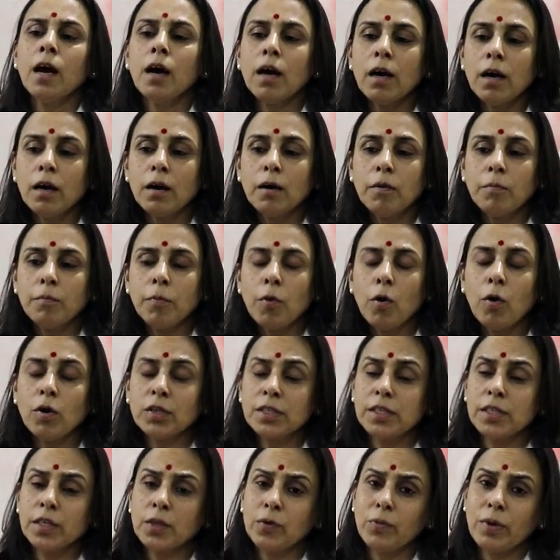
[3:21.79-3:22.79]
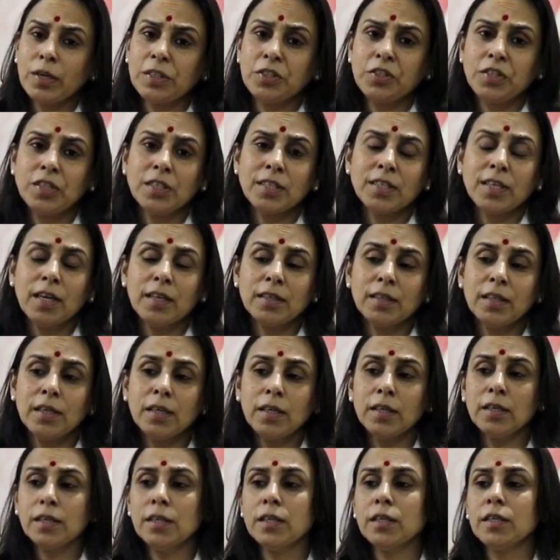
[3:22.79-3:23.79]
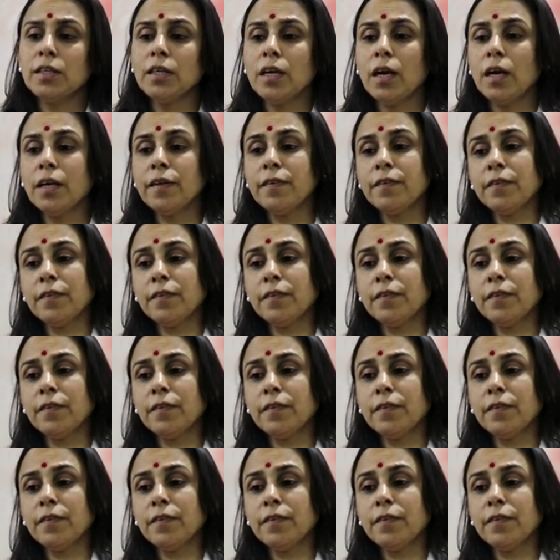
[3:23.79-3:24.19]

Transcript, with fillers: बहुत से क्वेश्चंस आते हैं कि क्या